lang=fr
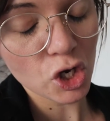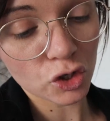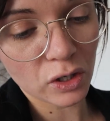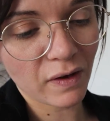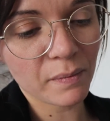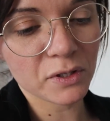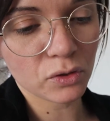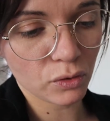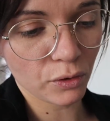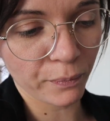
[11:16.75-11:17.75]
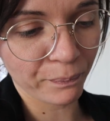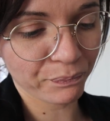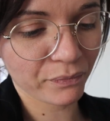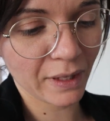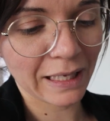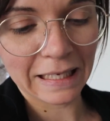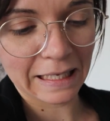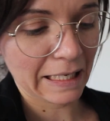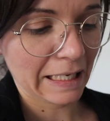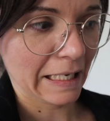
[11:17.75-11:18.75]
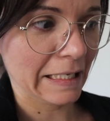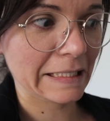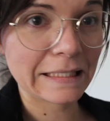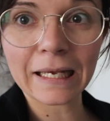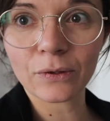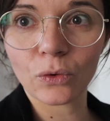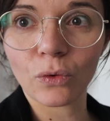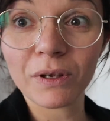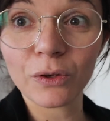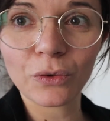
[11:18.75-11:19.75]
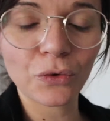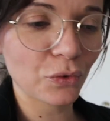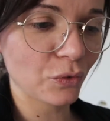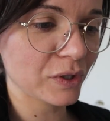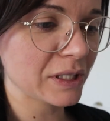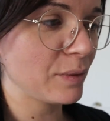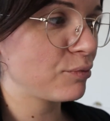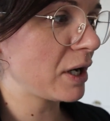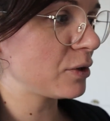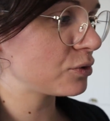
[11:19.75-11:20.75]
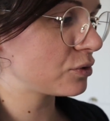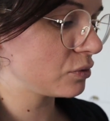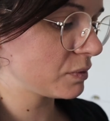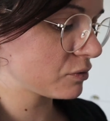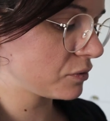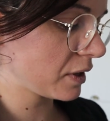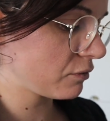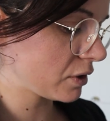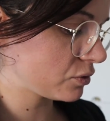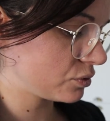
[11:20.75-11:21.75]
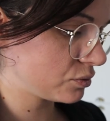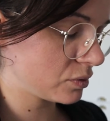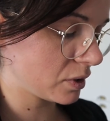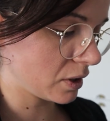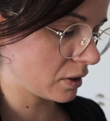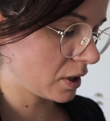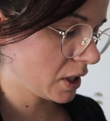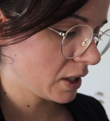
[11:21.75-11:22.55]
J'enlèverai parce que les chats se sont mis dessus donc j'ai des poils dessus mais je vous ferai voir du coup euh,